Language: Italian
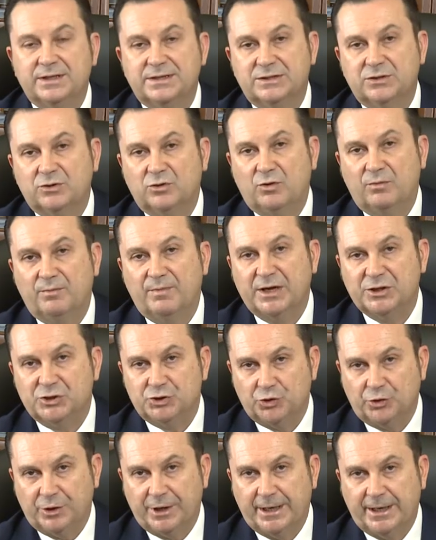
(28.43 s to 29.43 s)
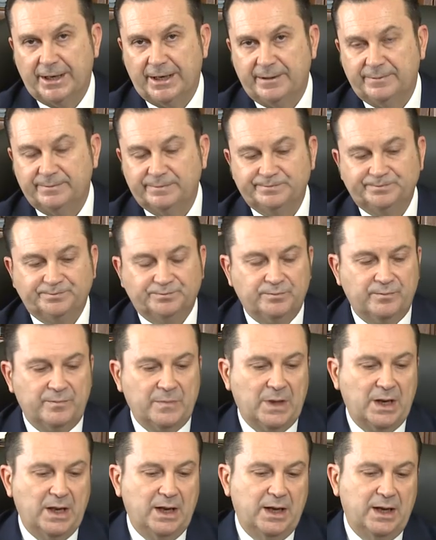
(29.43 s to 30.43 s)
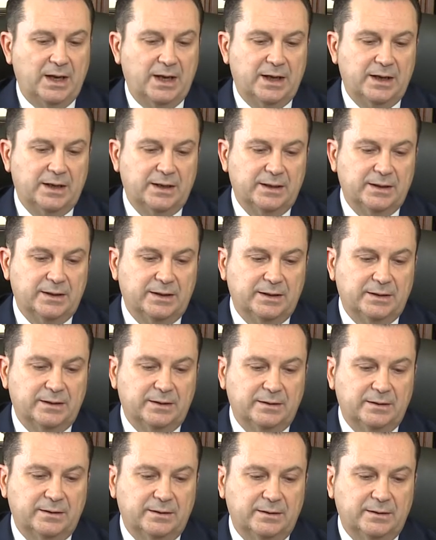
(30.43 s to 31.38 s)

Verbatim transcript: siano maggiorenni. Eh,